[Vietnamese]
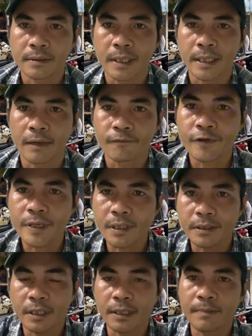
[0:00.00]
thì anh viết
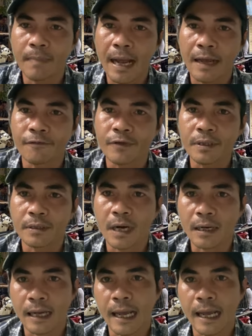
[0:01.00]
những cái bài viết rất